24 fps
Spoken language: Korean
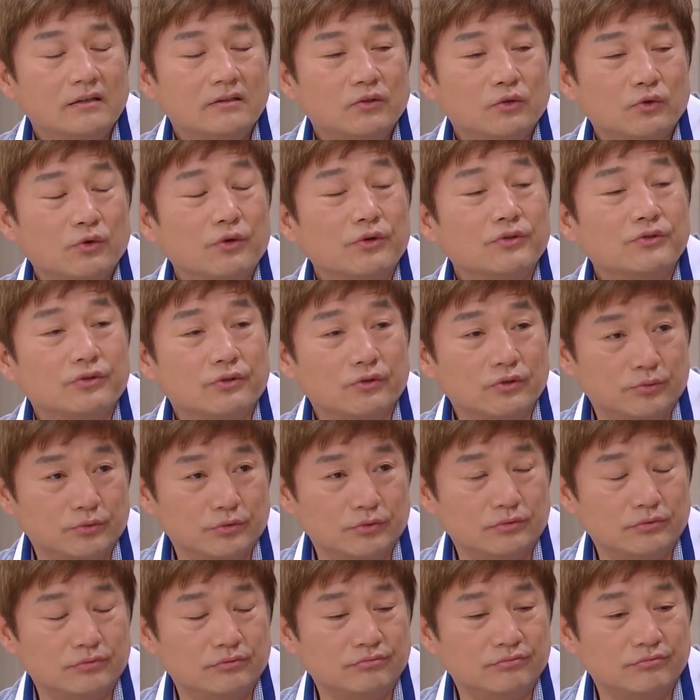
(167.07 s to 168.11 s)
도경이
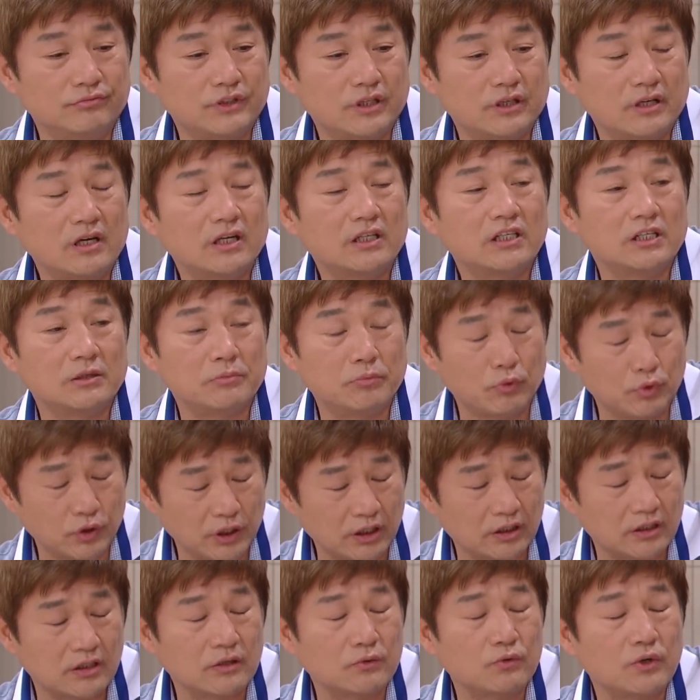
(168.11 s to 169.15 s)
저놈은
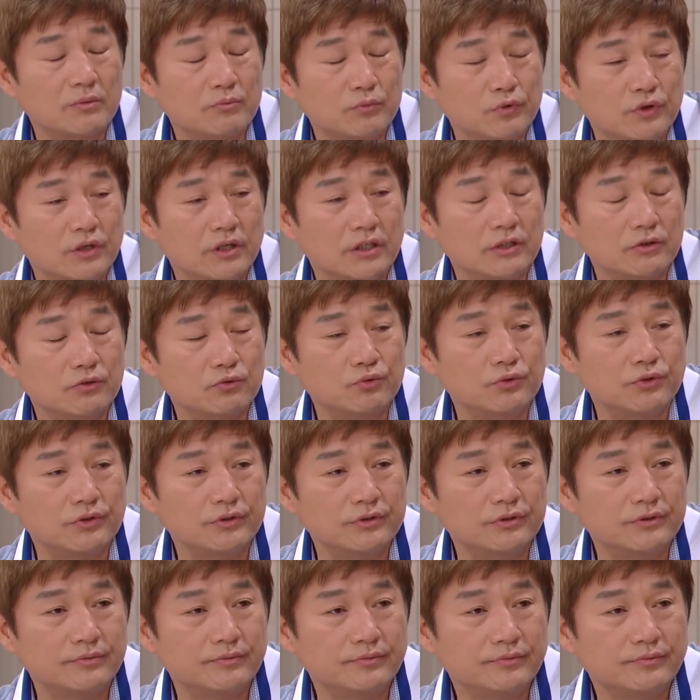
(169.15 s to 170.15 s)
생각해보겠다고 한 모양이고요.